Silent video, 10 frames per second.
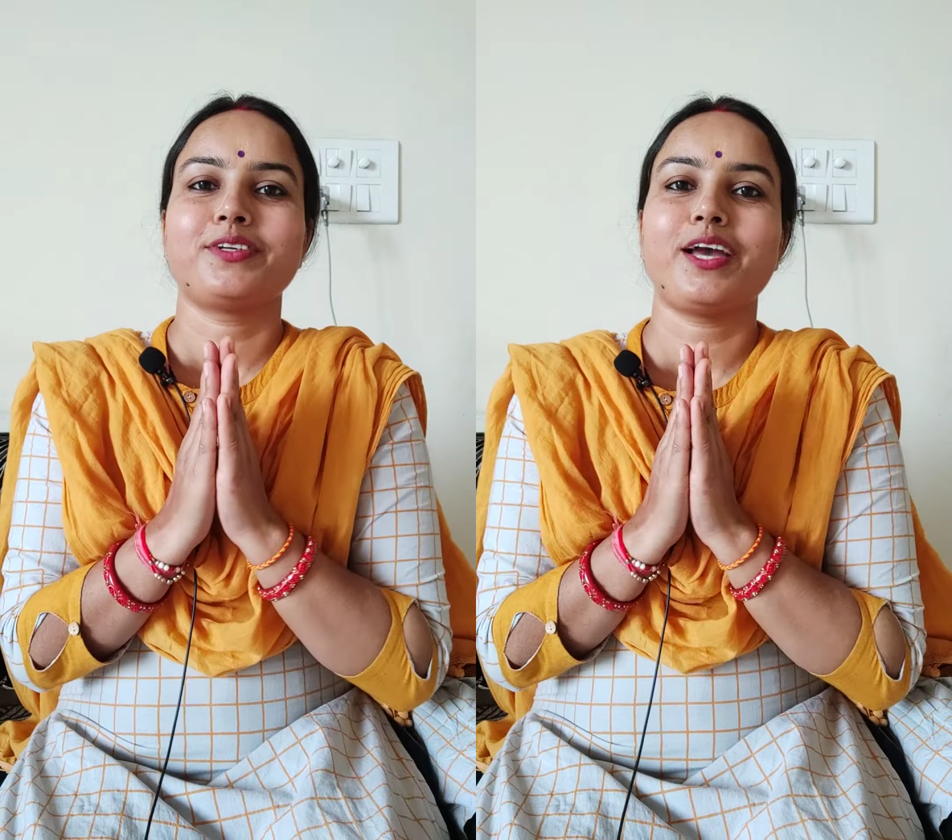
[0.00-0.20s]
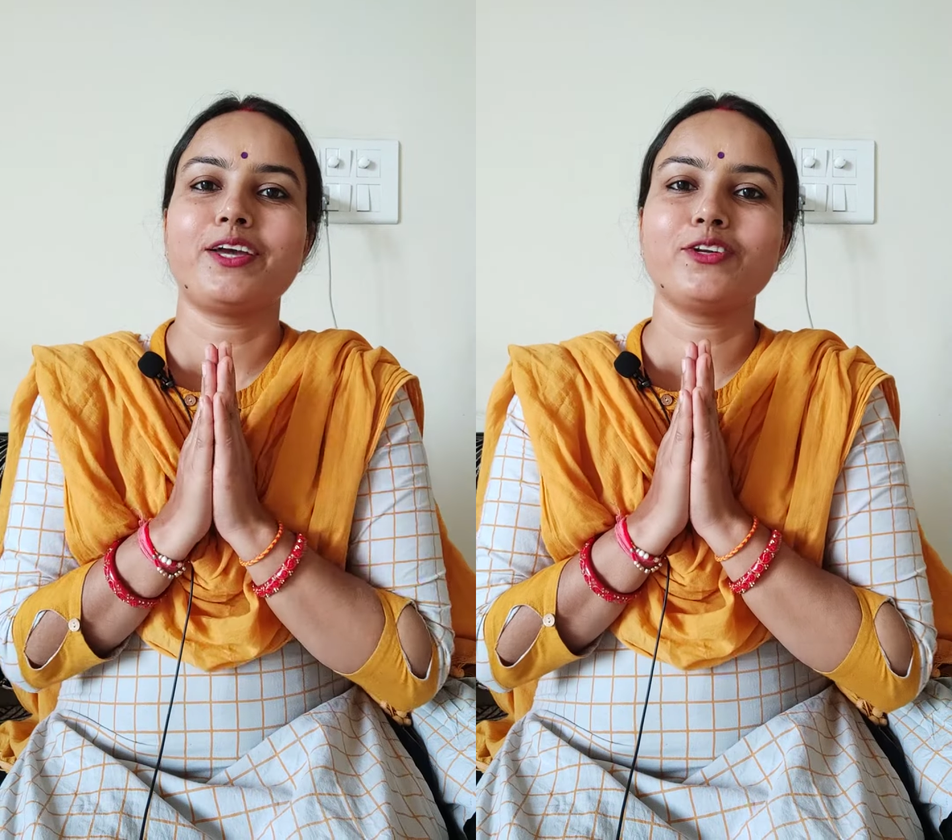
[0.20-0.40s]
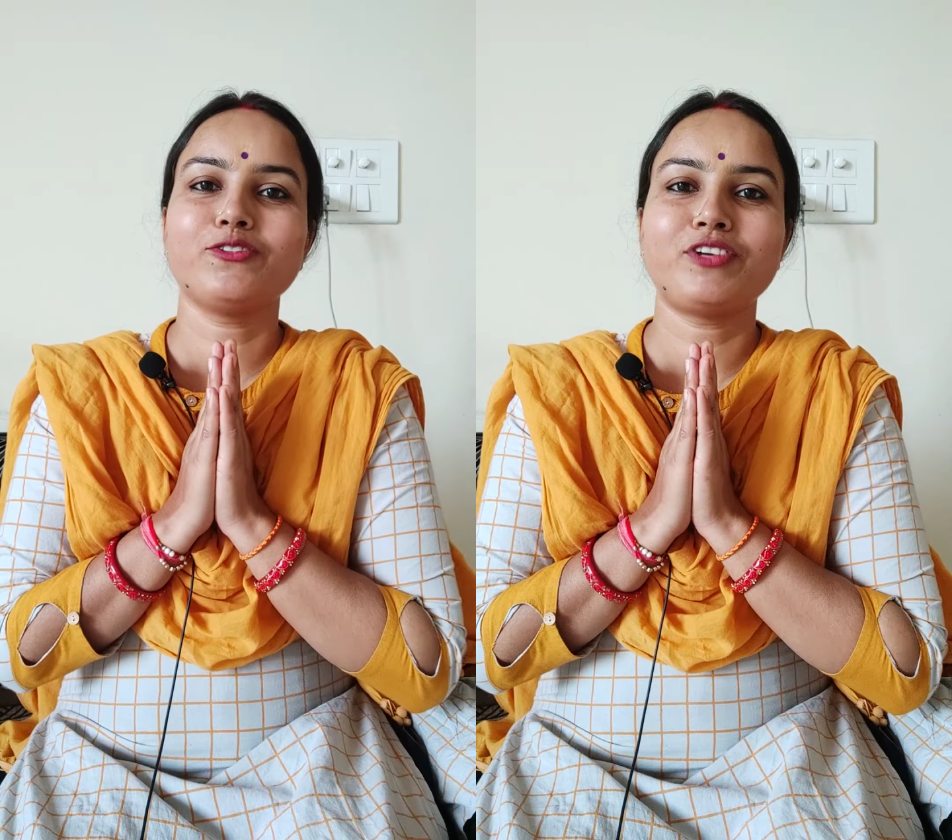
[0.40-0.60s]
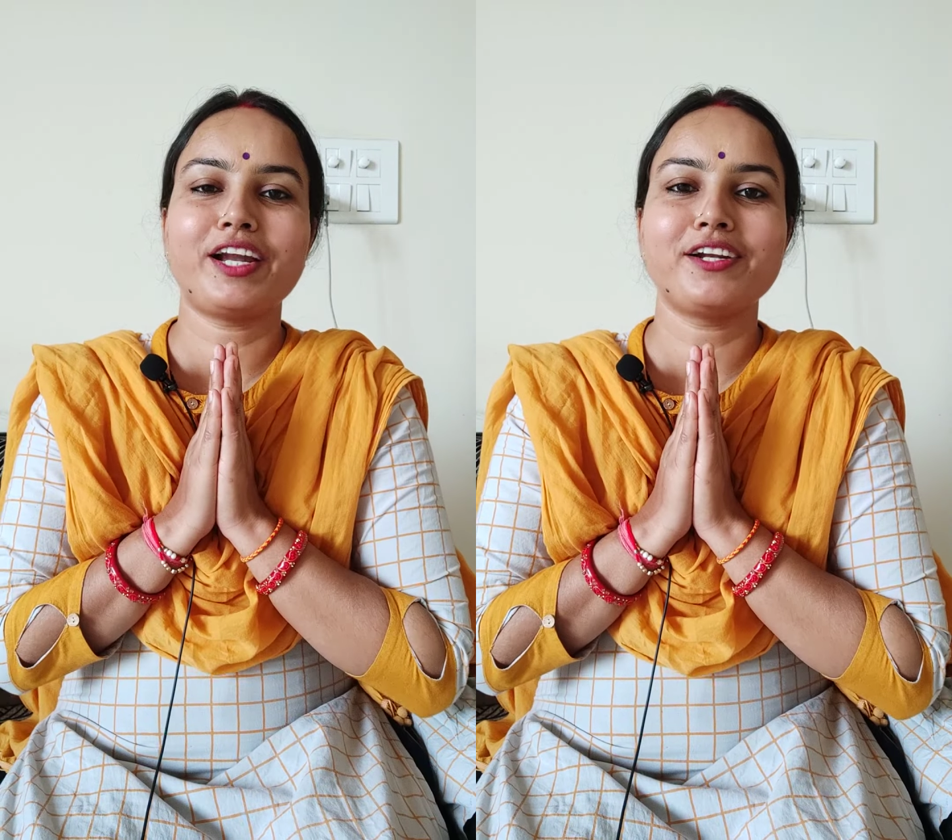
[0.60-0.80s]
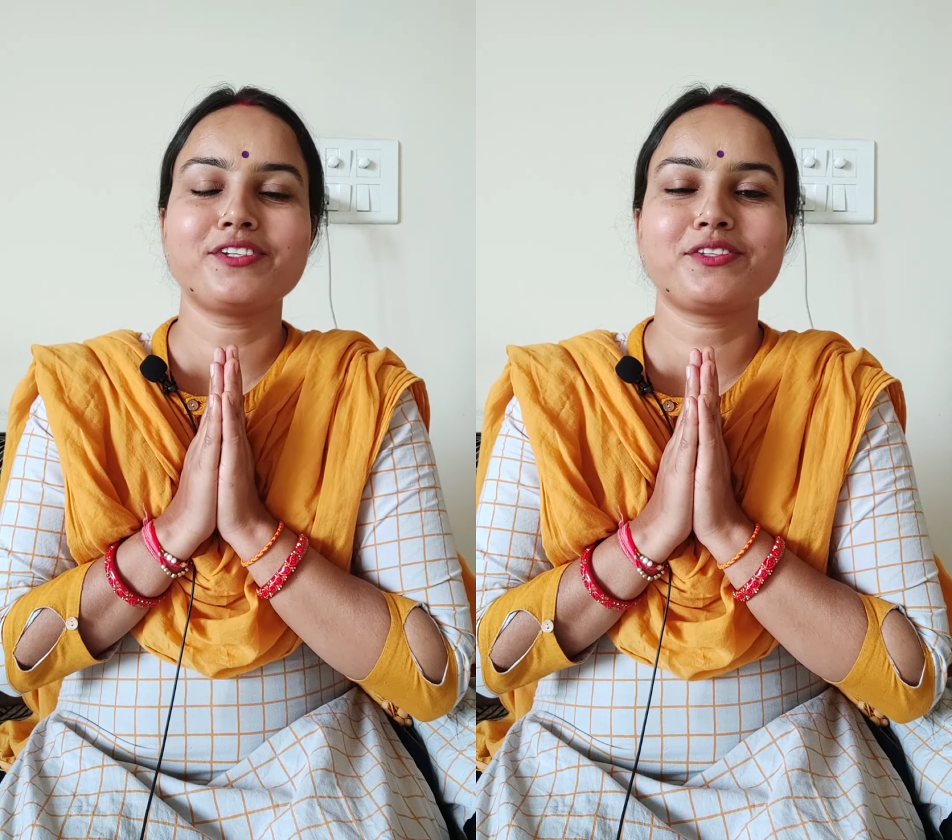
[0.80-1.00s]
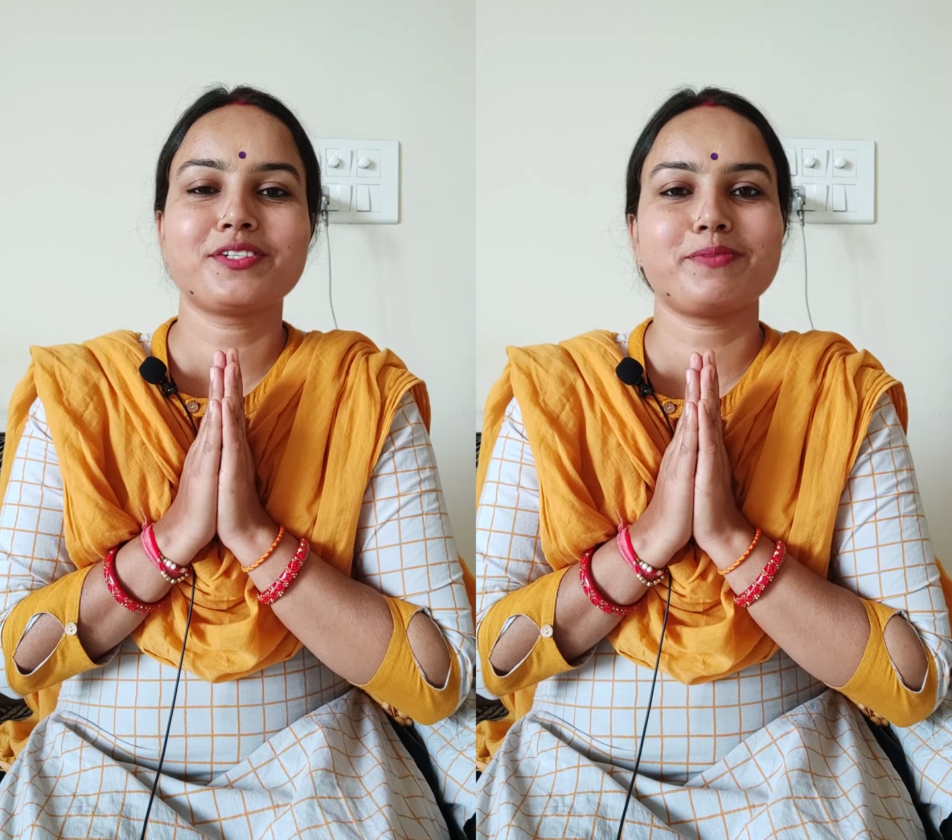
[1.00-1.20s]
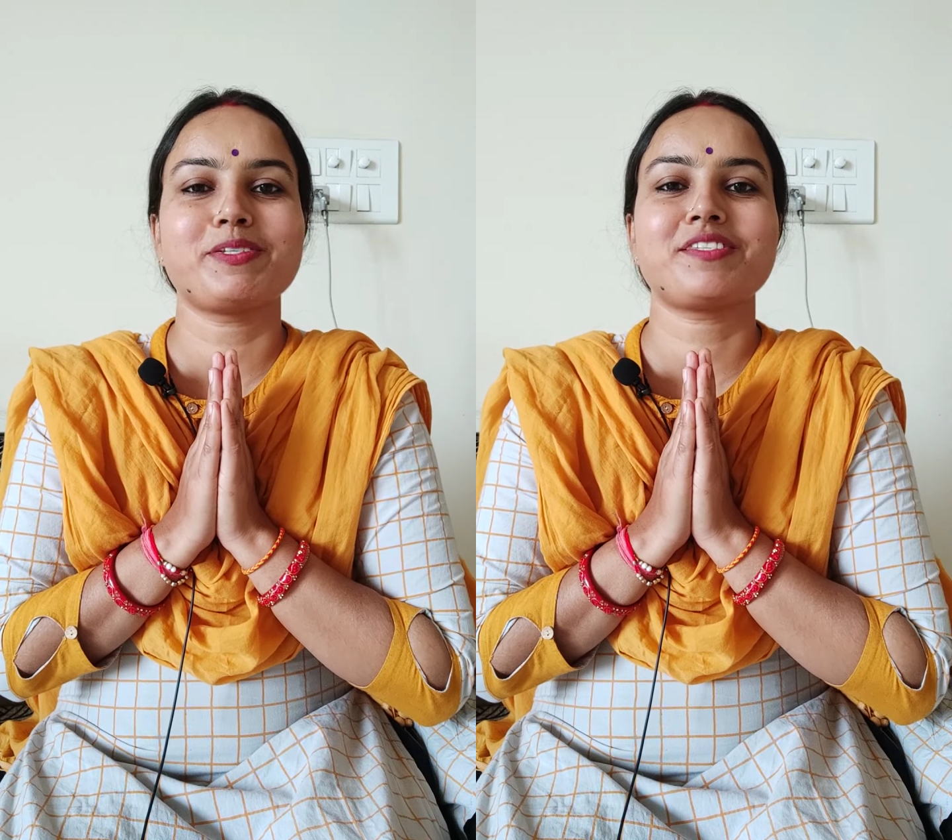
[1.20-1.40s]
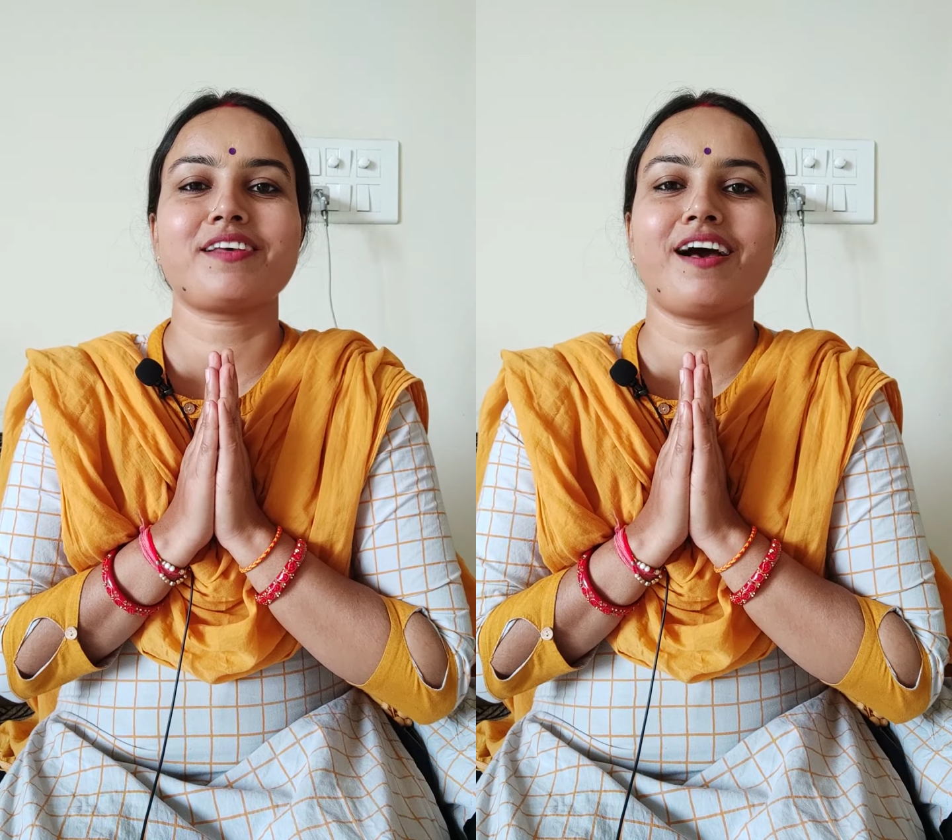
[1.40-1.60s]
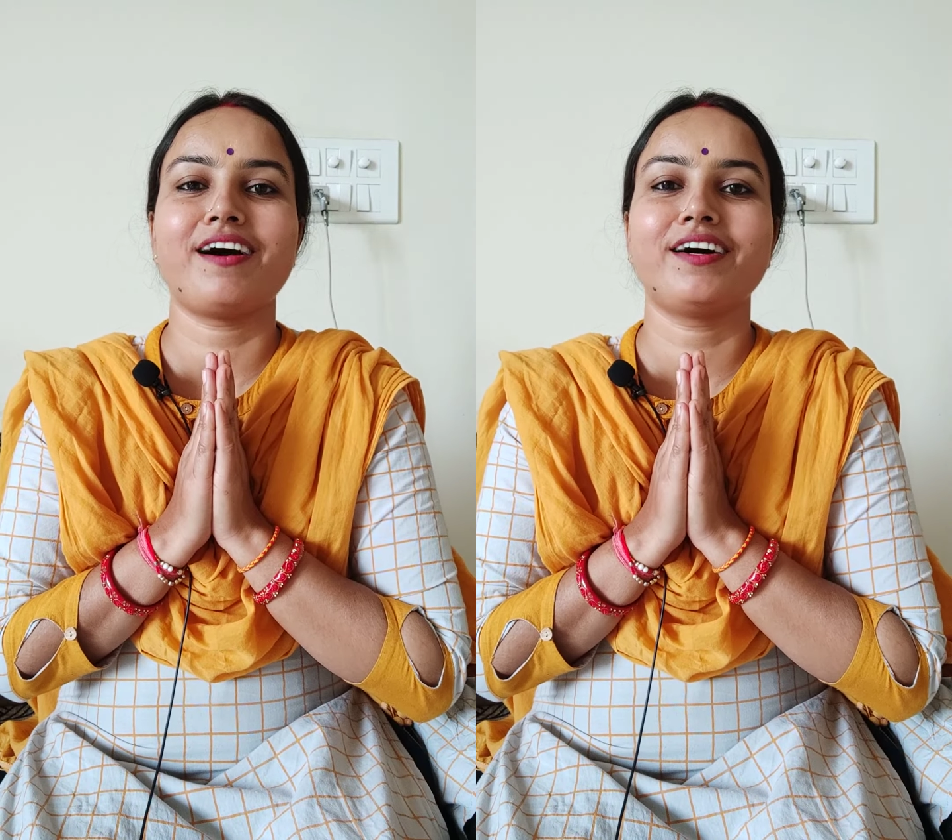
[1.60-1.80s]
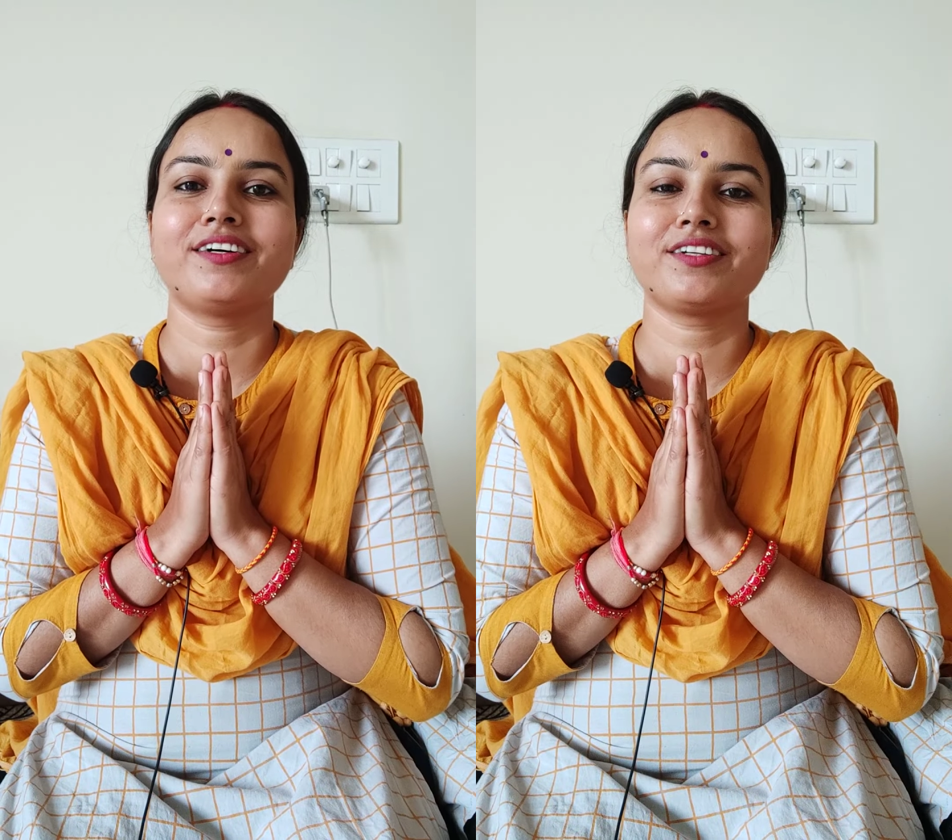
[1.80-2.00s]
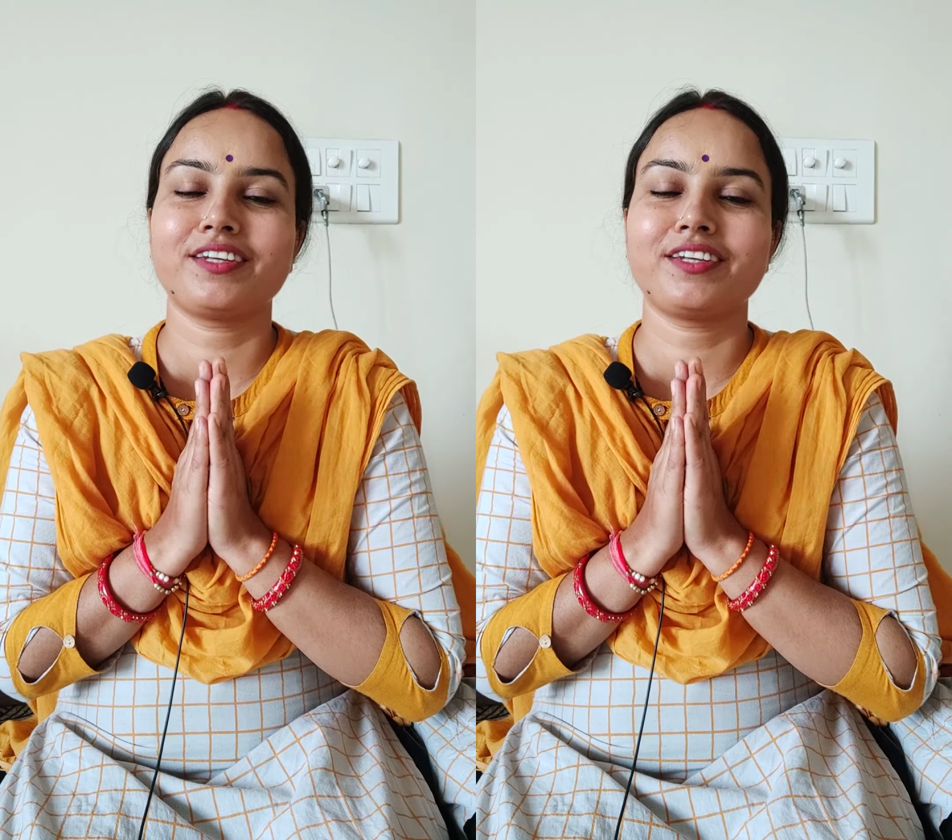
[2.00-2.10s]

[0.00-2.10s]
हेलो फ्रेंड्स नमस्कार